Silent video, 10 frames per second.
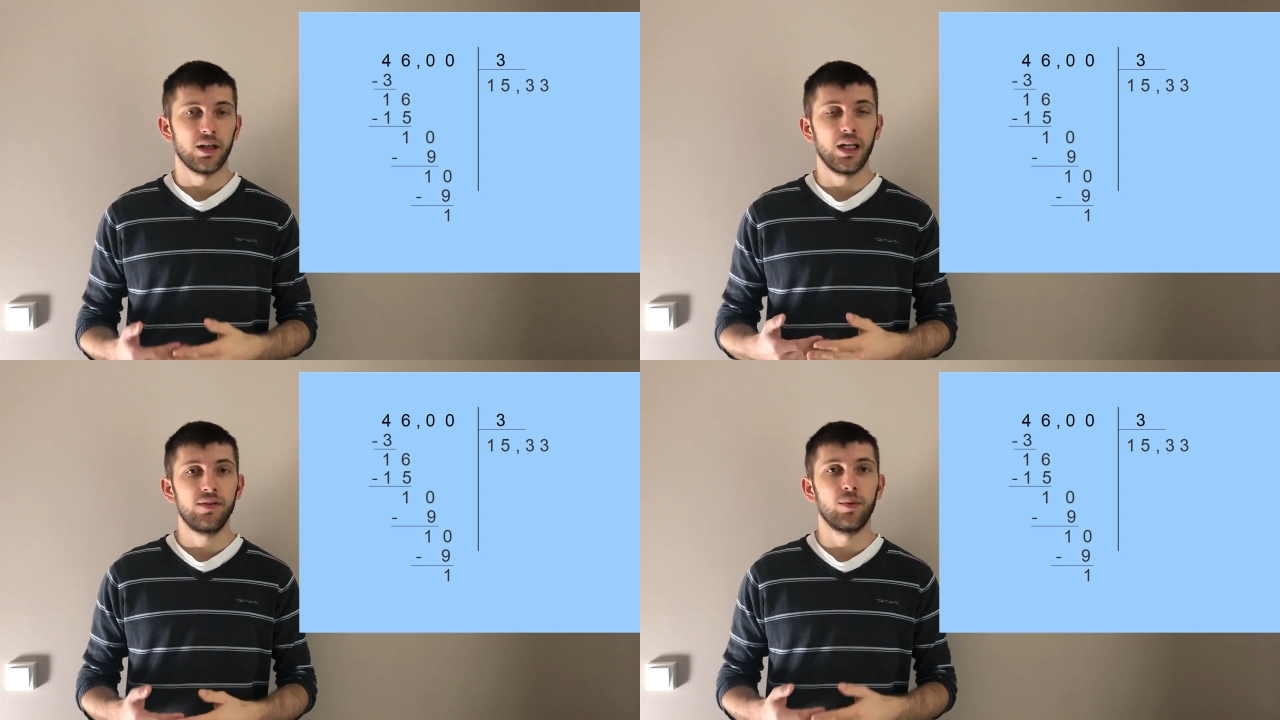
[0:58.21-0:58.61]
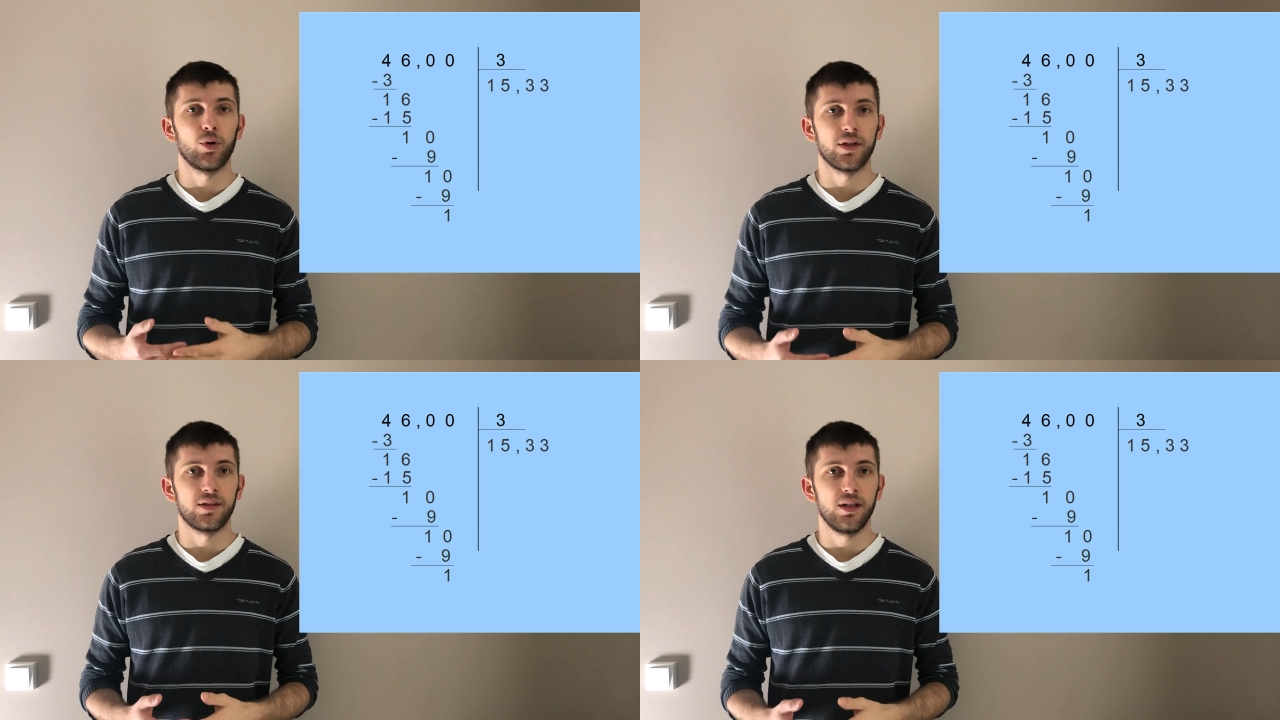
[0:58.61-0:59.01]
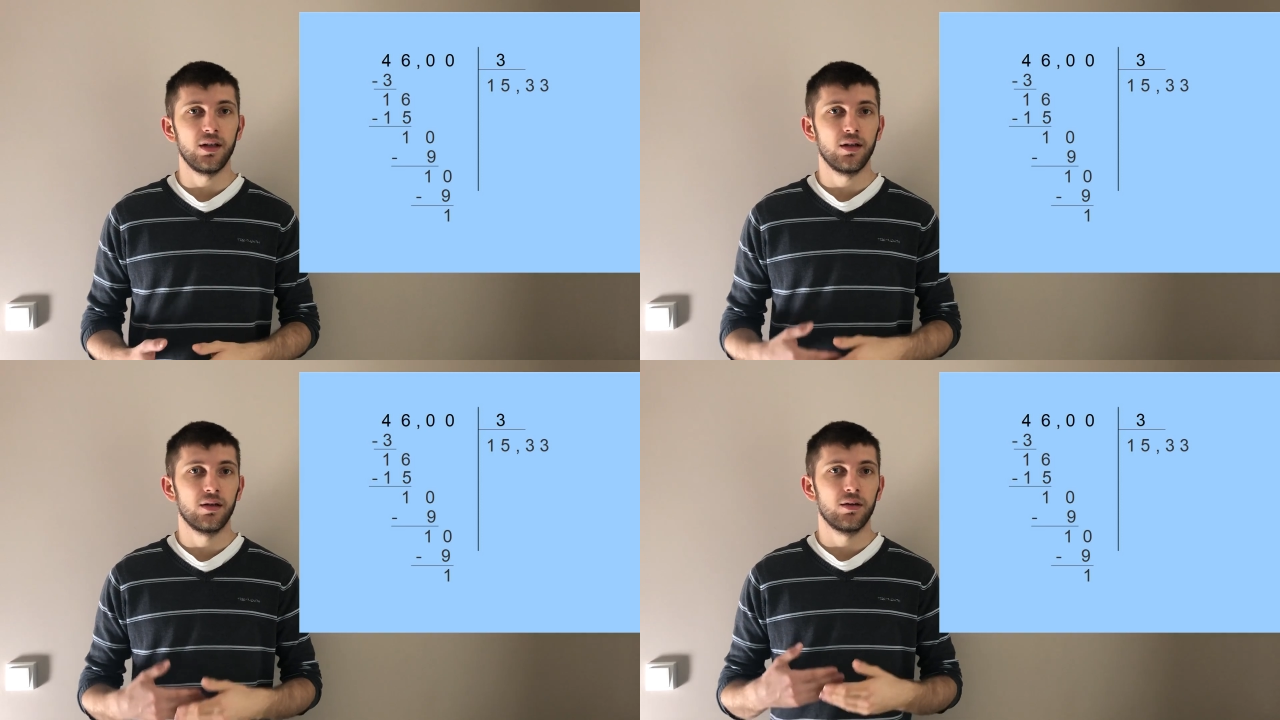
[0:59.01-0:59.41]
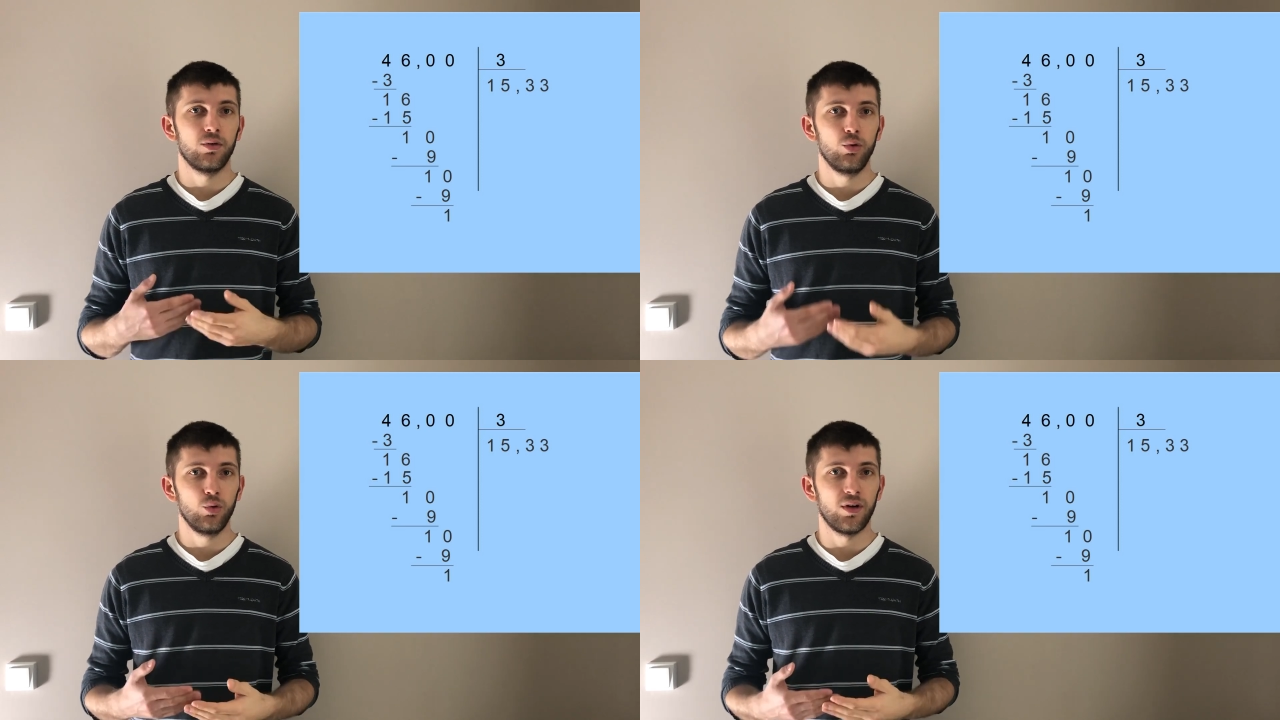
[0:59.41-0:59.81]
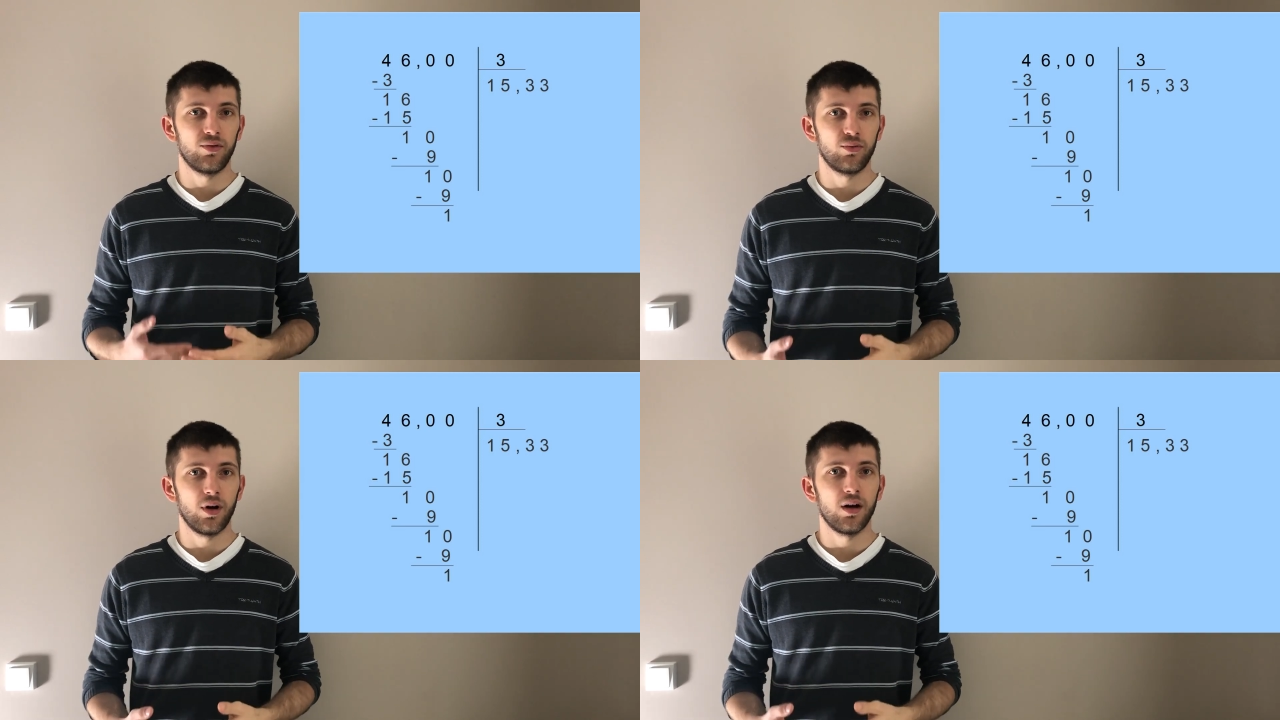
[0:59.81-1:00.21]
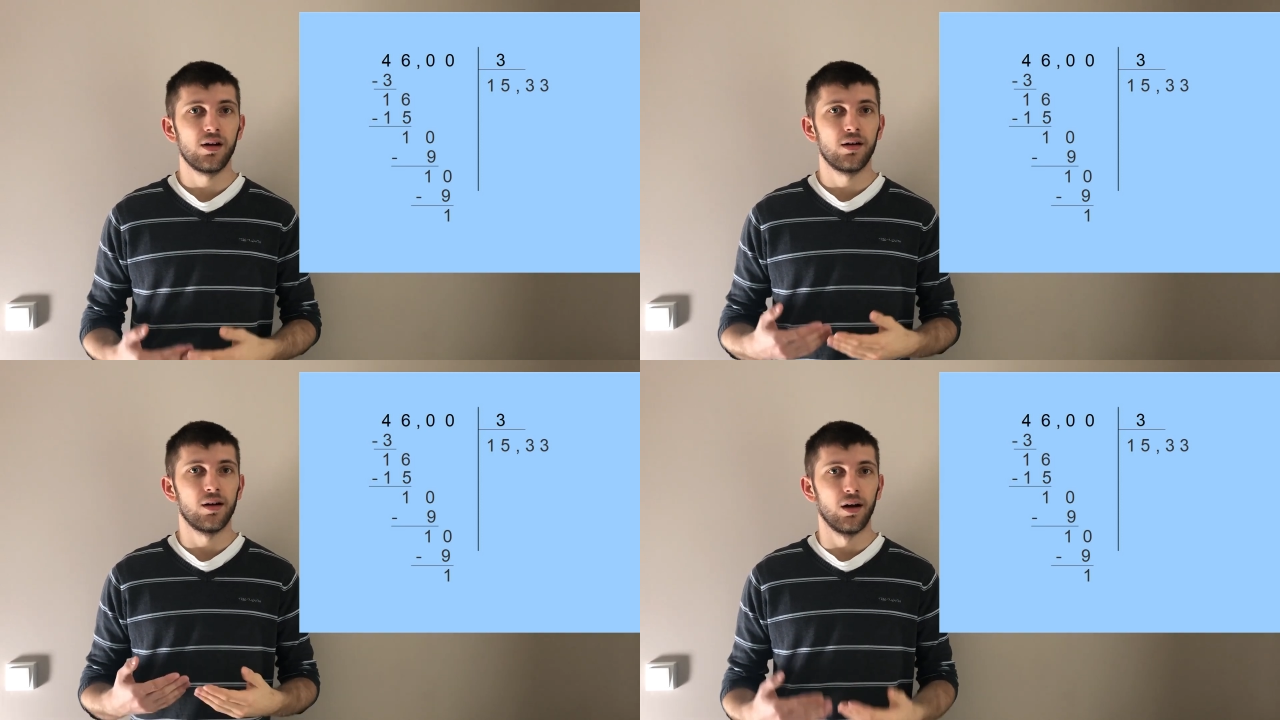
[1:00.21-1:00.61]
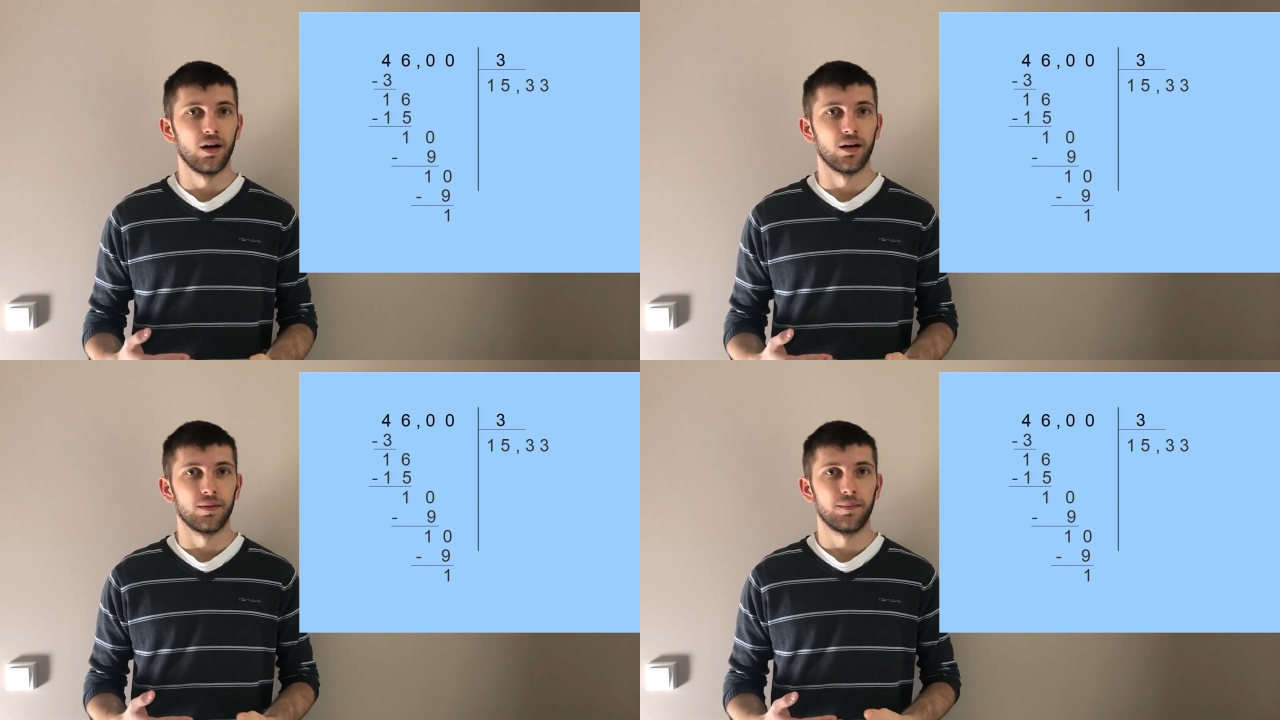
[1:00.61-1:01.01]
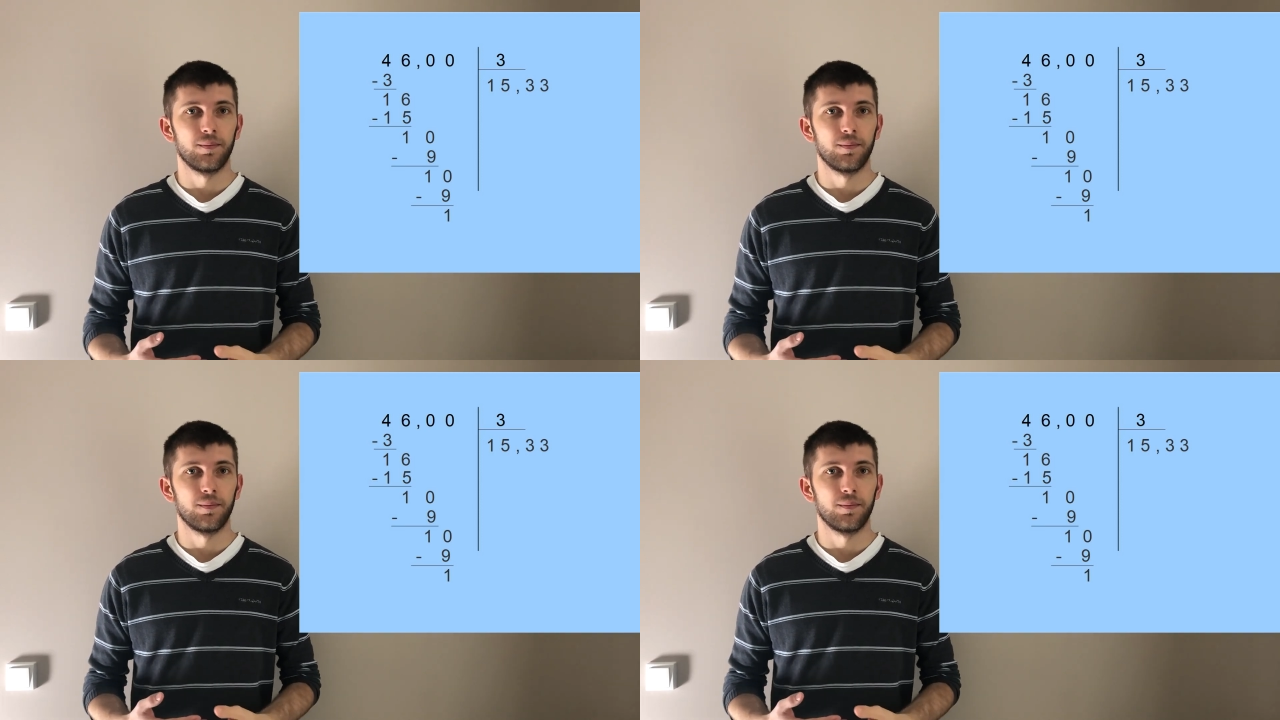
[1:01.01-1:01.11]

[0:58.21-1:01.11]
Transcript: et il va me rester une nouvelle fois 1.